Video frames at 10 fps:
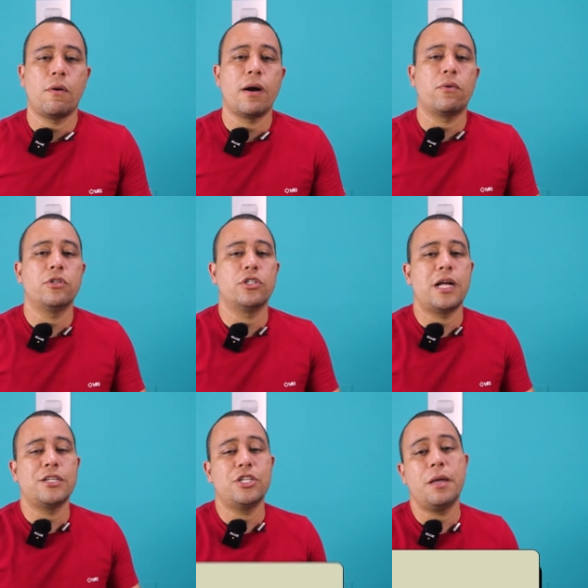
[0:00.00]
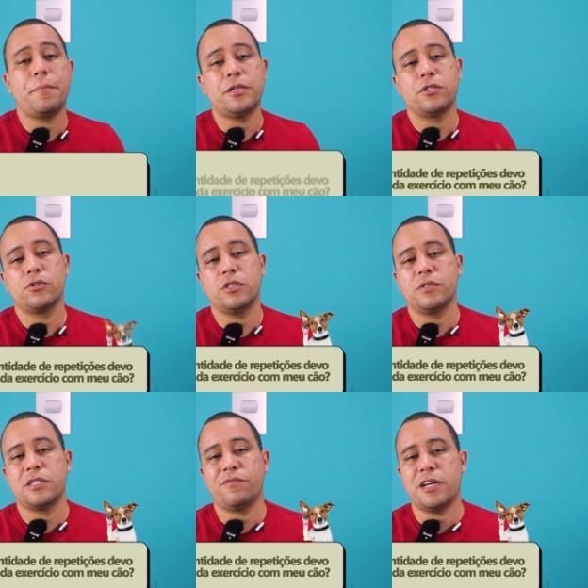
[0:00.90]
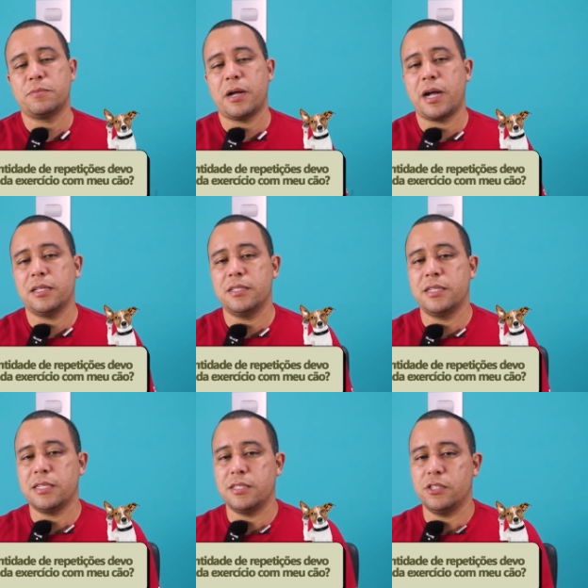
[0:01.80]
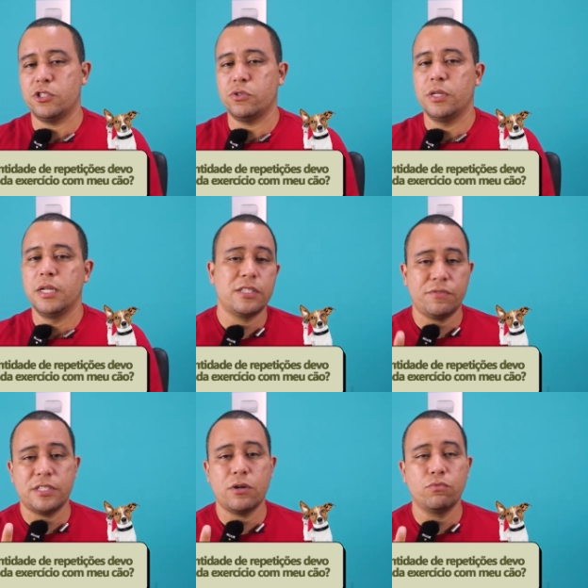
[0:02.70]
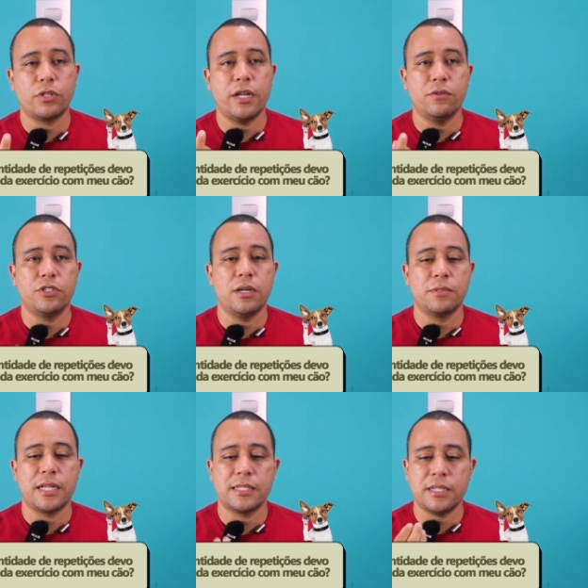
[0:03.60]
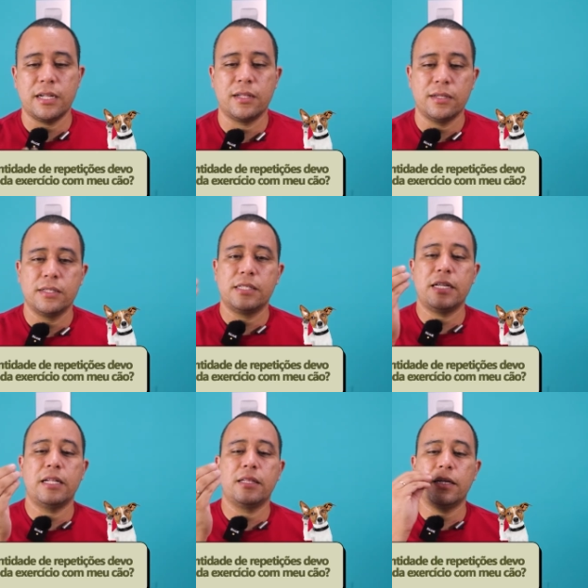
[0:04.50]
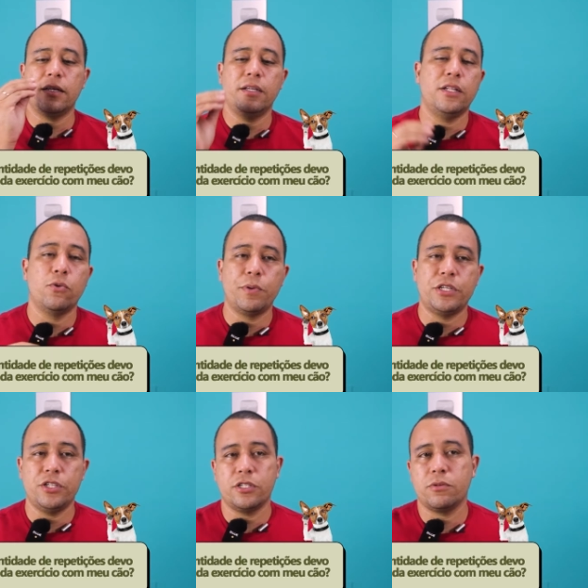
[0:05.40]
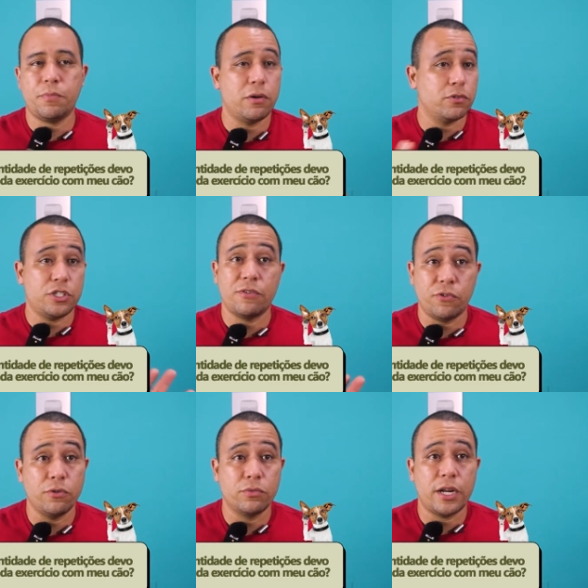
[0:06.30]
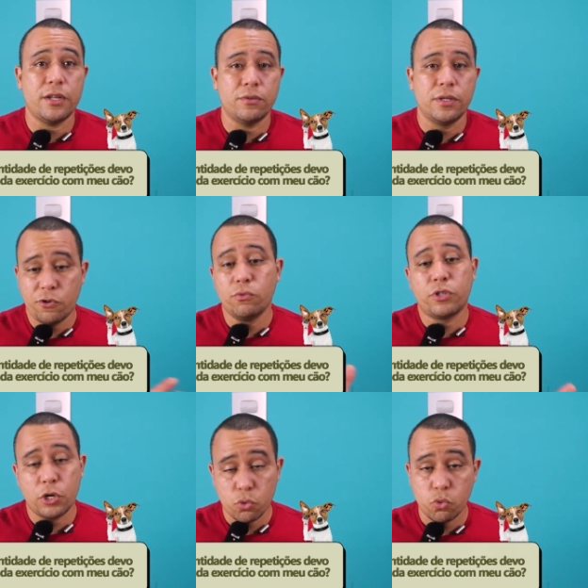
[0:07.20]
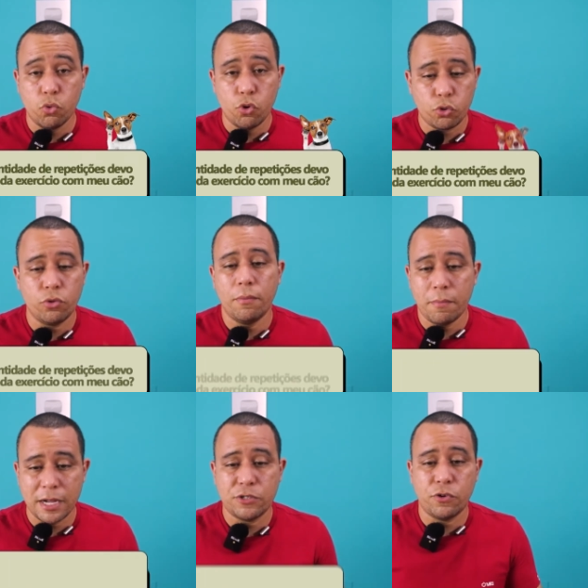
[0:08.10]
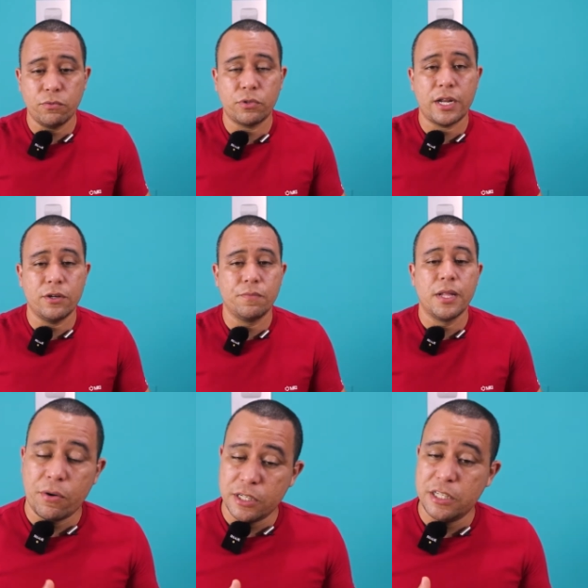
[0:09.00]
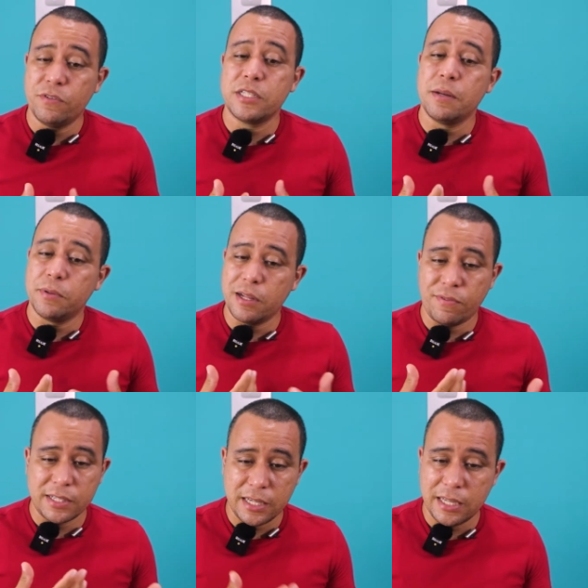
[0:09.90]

qual a quantidade de repetições você faz para cada exercício. Se você fizer um treino, digamos que é senta, senta e dê um petisco, pronto, já foi um treino. Foi um treino curto, mas foi um treino. Agora, se você puder fazer